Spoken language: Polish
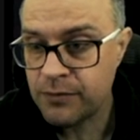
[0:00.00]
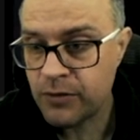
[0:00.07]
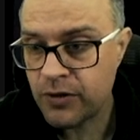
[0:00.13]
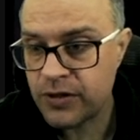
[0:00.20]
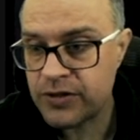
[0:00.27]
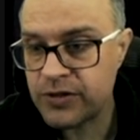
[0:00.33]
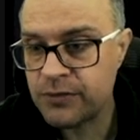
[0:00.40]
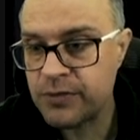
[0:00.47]

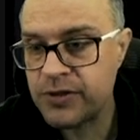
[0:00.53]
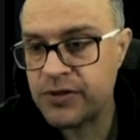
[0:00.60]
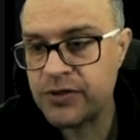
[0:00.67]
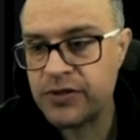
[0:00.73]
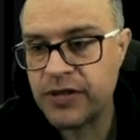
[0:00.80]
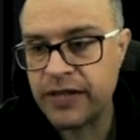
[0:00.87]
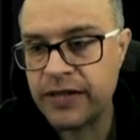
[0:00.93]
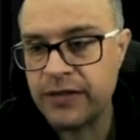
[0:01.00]
Mogę sobie
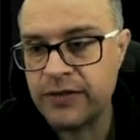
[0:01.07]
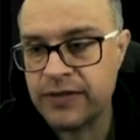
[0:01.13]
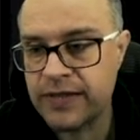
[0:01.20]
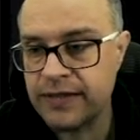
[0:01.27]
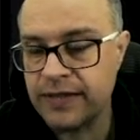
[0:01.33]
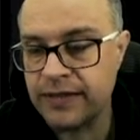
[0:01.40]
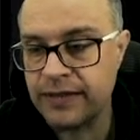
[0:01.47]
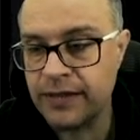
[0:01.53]
coś takiego
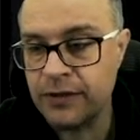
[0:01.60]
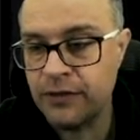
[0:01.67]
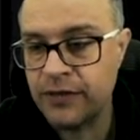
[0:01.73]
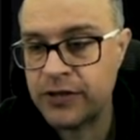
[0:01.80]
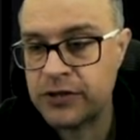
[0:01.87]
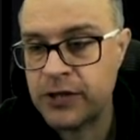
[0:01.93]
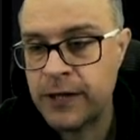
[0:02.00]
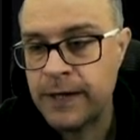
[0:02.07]

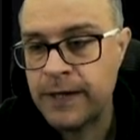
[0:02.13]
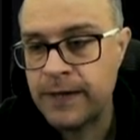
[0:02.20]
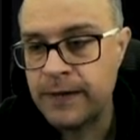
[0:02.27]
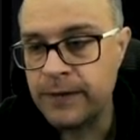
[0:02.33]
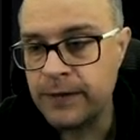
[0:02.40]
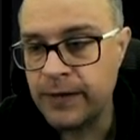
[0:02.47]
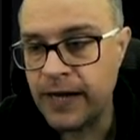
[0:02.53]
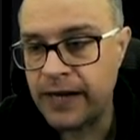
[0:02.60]
zadeklarować.
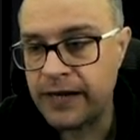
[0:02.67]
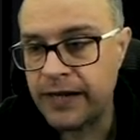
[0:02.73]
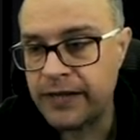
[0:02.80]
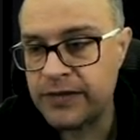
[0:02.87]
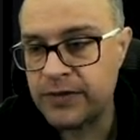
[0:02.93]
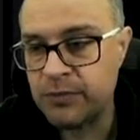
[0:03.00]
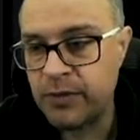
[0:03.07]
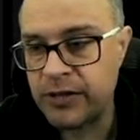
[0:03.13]
E,
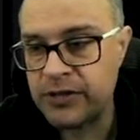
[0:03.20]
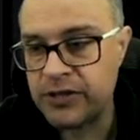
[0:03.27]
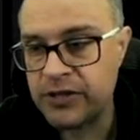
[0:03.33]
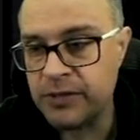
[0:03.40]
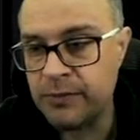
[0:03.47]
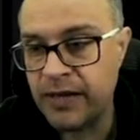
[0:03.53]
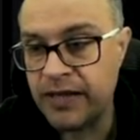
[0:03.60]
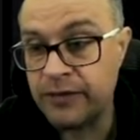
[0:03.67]
Array,
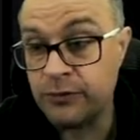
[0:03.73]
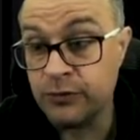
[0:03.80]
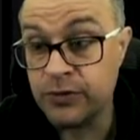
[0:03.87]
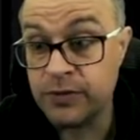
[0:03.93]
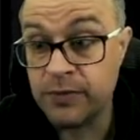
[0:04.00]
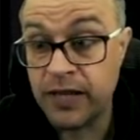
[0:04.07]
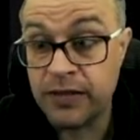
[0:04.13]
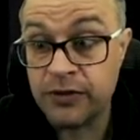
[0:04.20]
zobaczcie, ma tu
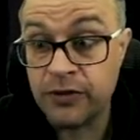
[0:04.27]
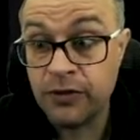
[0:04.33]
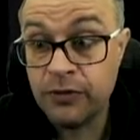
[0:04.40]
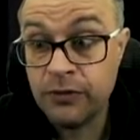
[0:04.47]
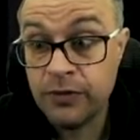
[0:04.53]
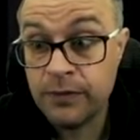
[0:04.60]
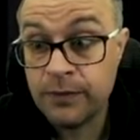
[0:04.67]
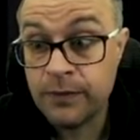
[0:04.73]
zmienną,